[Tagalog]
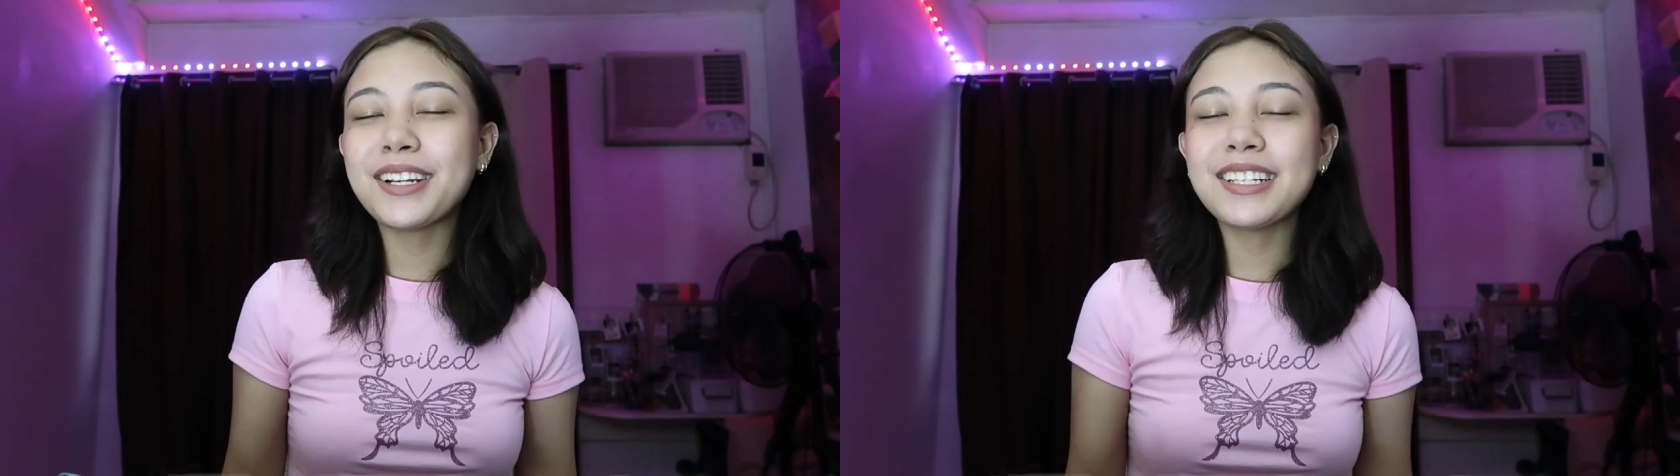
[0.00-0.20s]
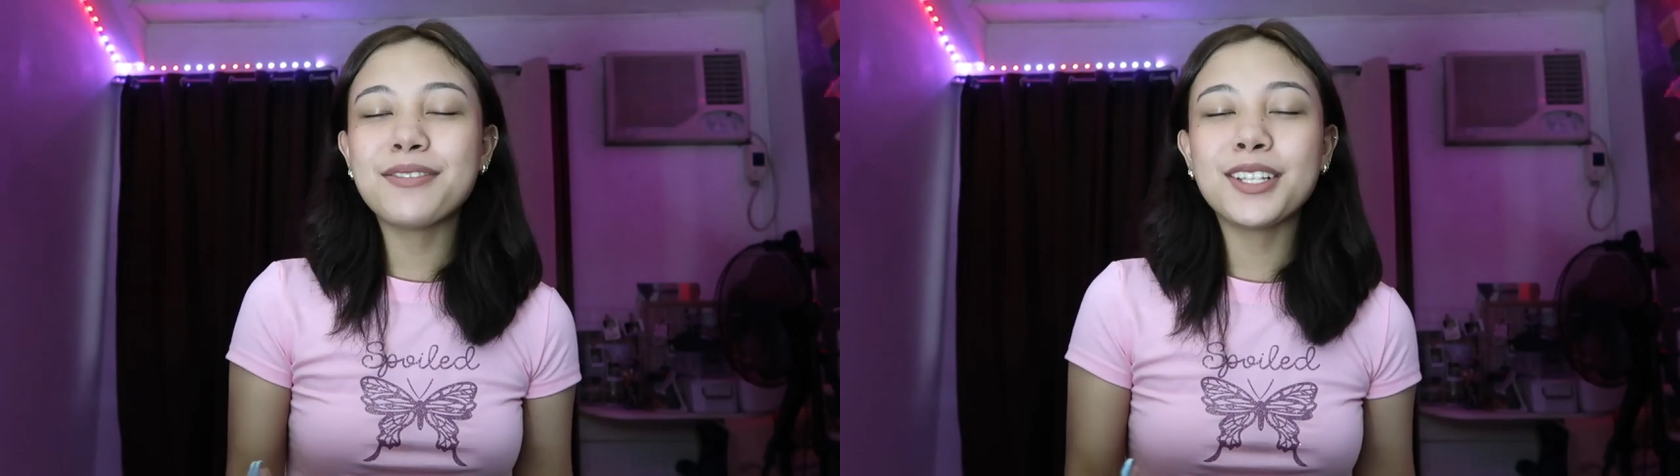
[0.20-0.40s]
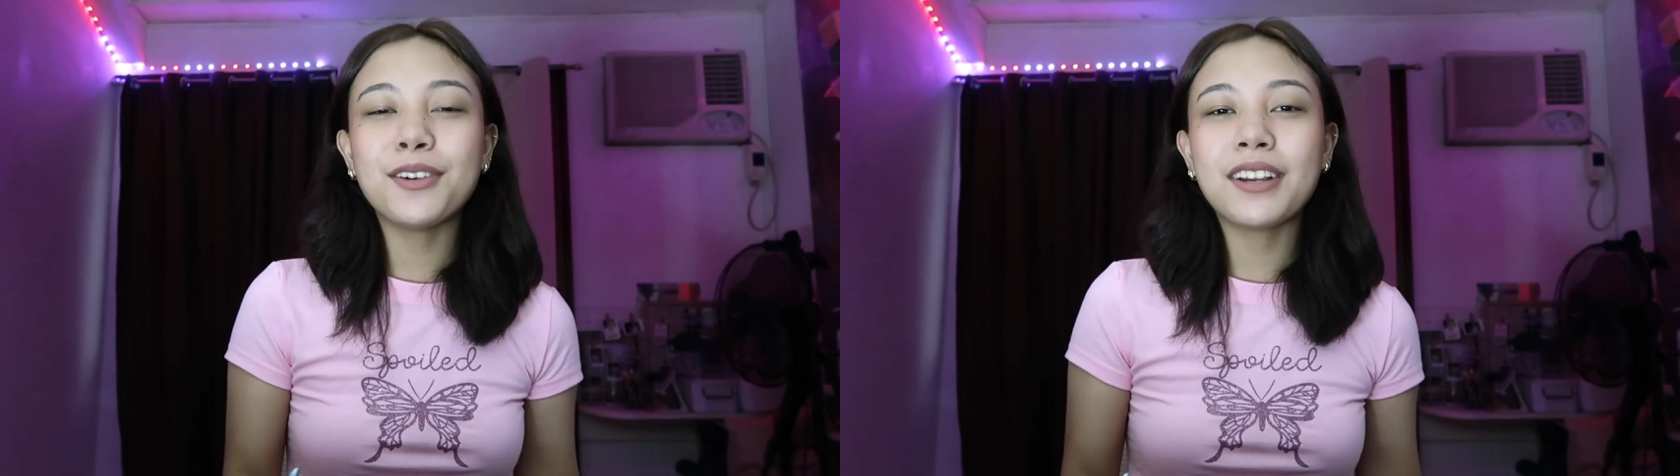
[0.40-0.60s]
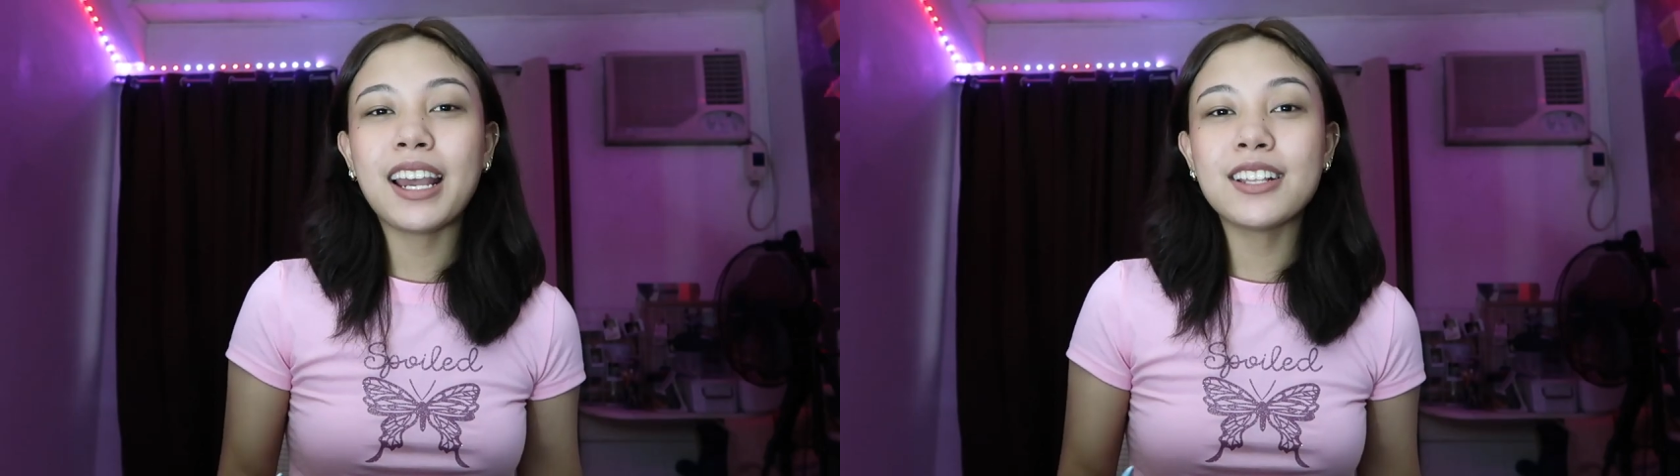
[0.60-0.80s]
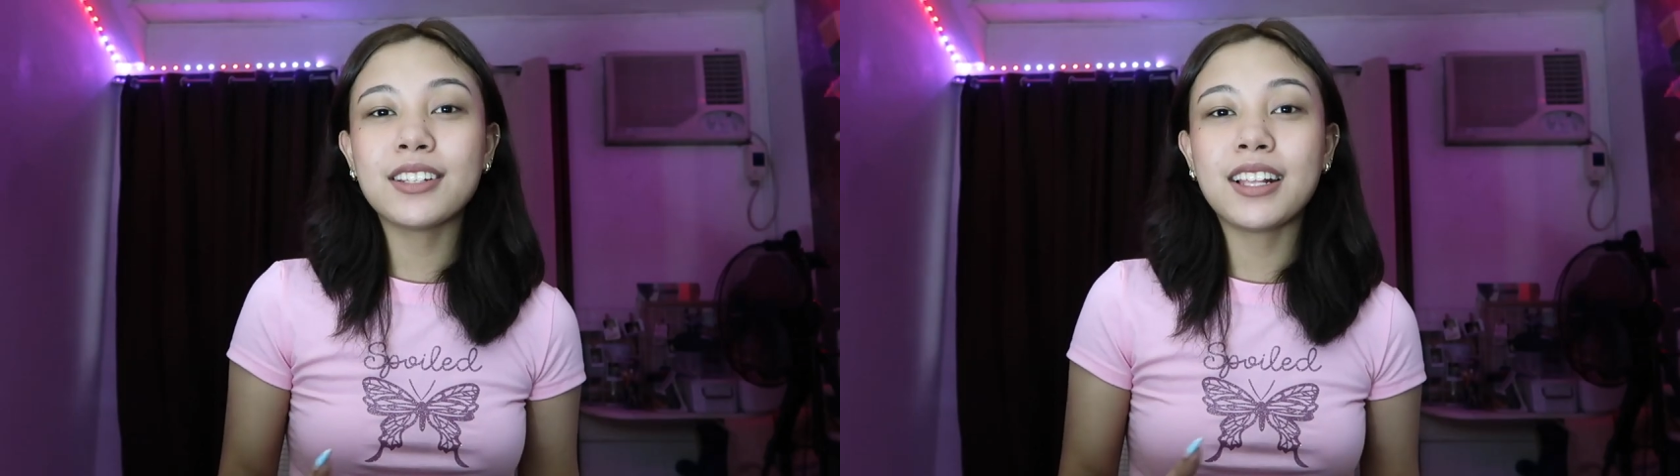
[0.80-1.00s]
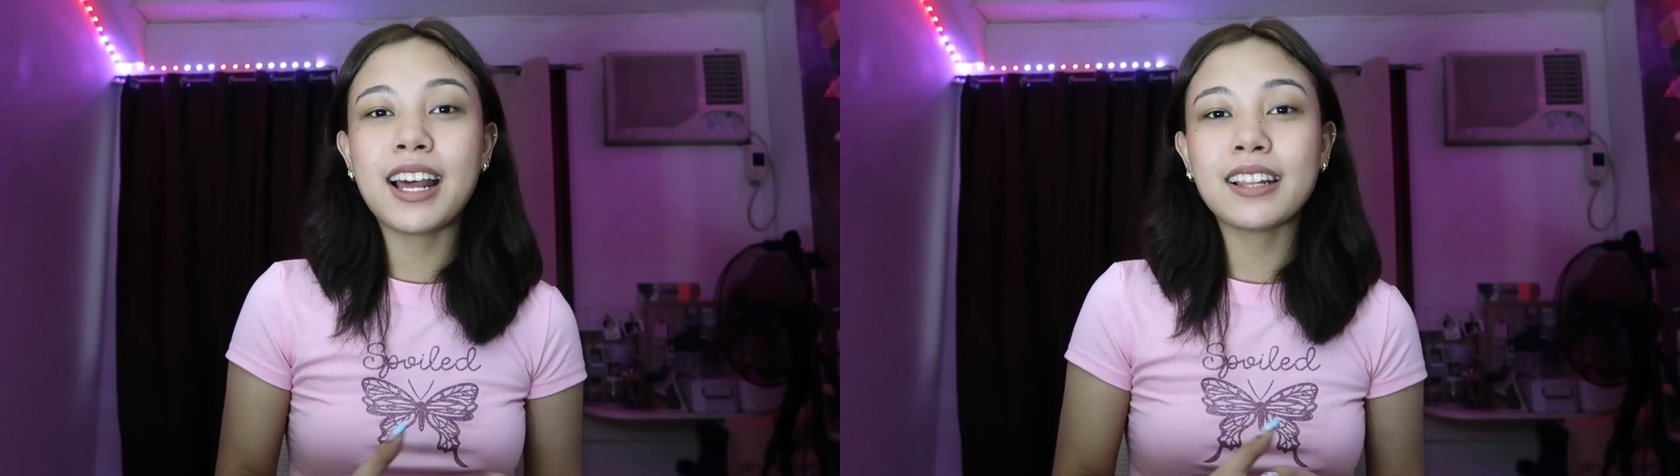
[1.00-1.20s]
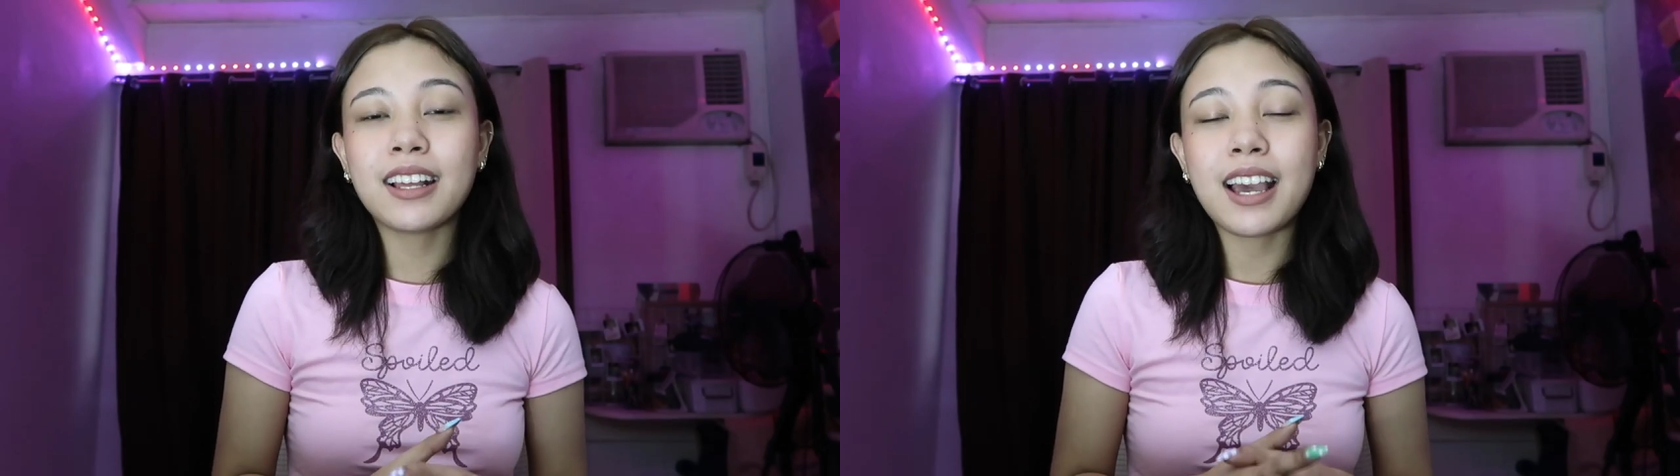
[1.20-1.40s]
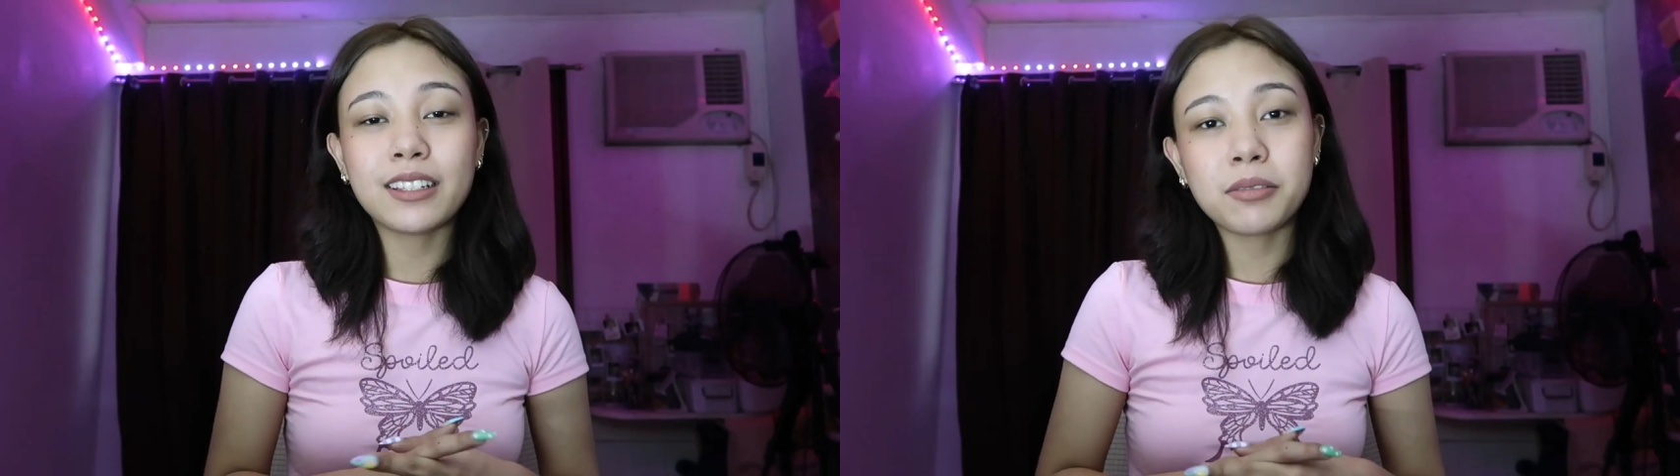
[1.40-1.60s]
for this video guys. Yun na lahat
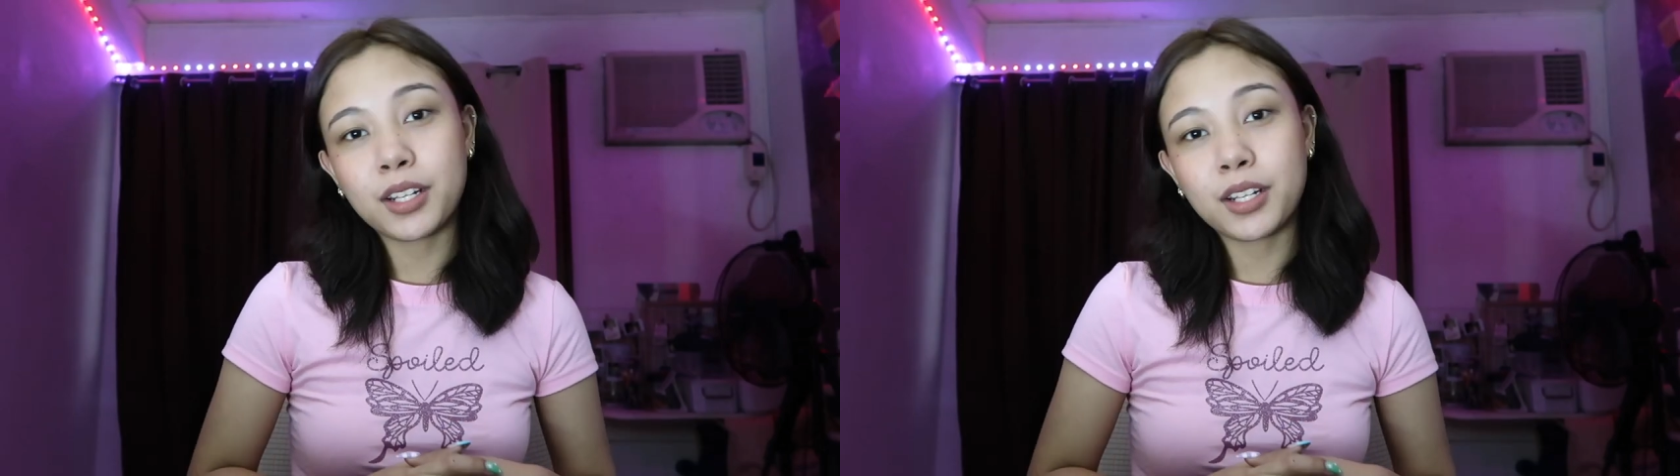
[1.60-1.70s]
ng items